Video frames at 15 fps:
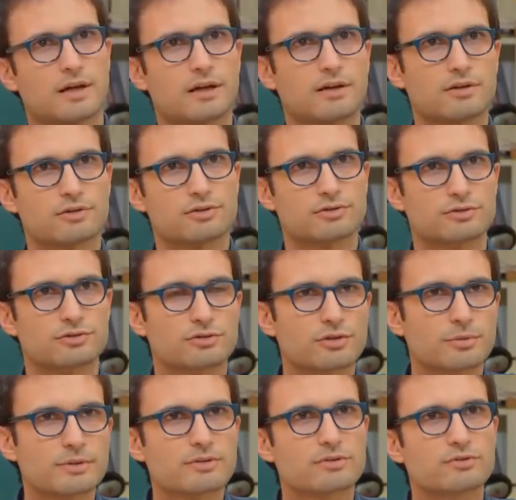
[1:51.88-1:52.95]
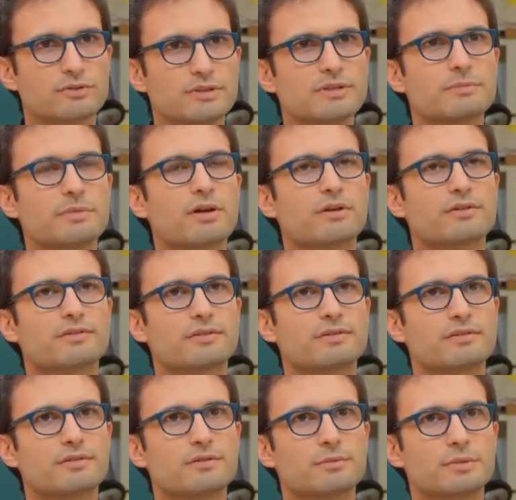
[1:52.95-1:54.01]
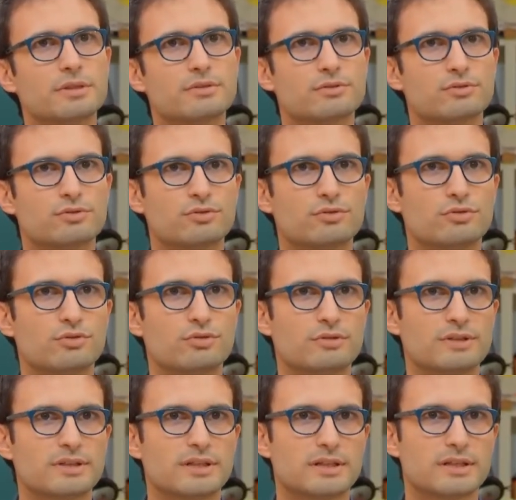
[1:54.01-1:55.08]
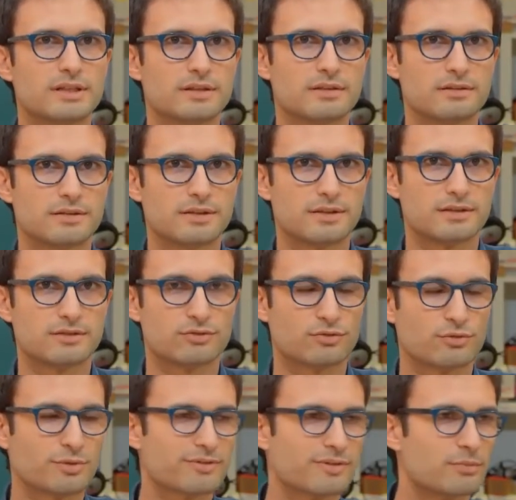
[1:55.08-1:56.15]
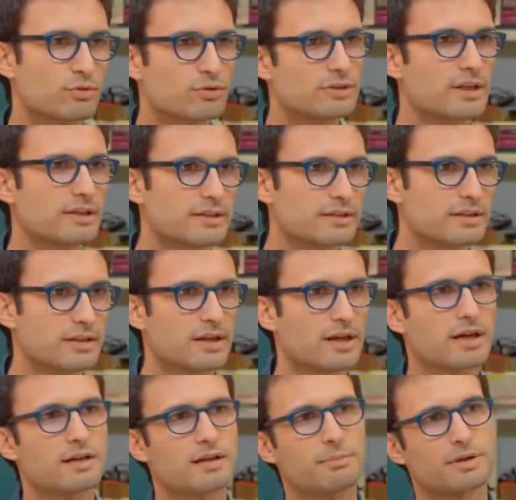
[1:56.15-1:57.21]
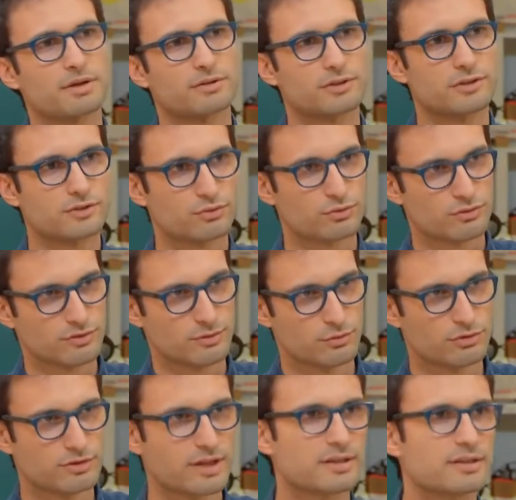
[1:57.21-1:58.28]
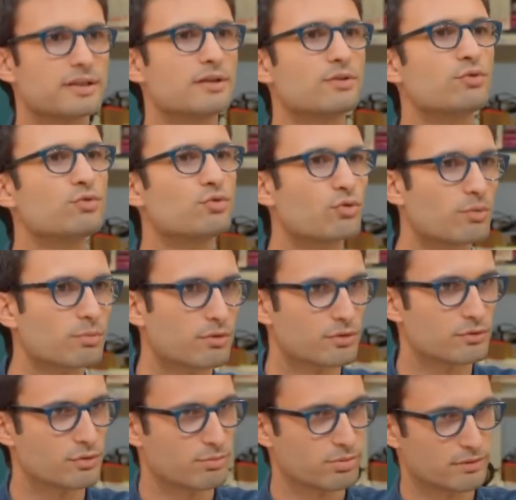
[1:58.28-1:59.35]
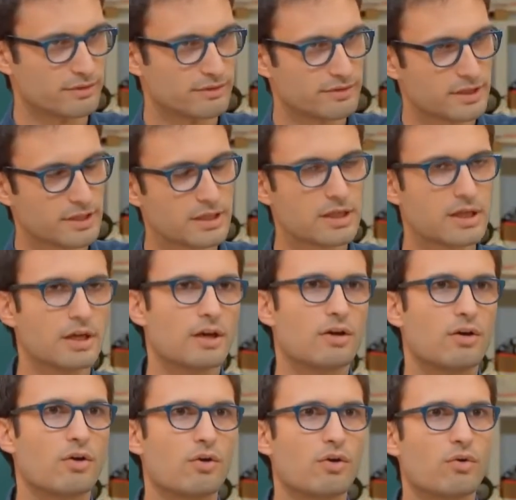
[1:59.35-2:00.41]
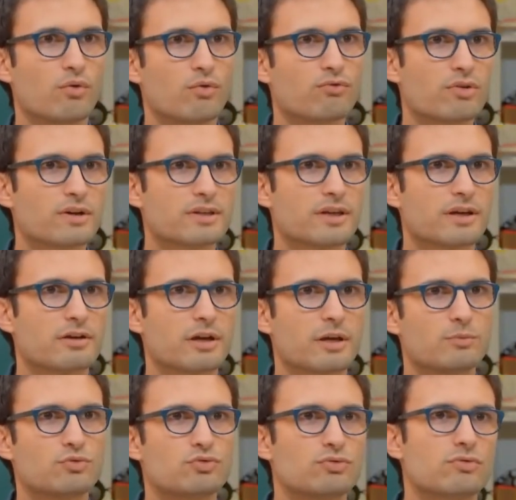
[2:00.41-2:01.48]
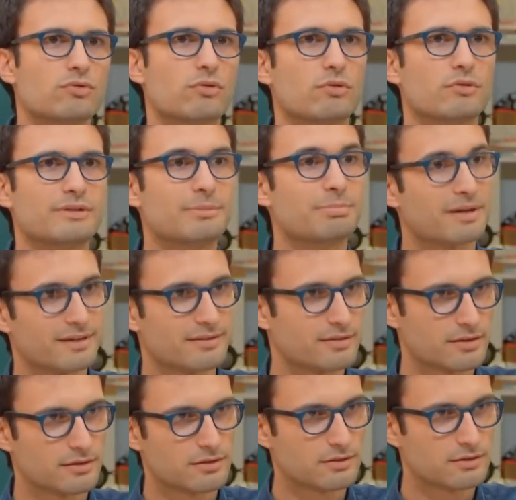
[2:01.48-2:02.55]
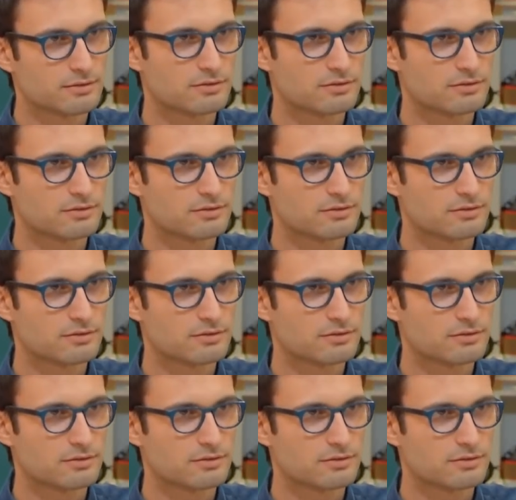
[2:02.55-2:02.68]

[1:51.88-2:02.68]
Alors, j'entends bien ce que vous dites, mais alors, si on met de, côté les, justement ces modalités-là, la perquisition simultanée, le nombre de policiers, euh, on voit qu'il y a quand même eu euh, des précédents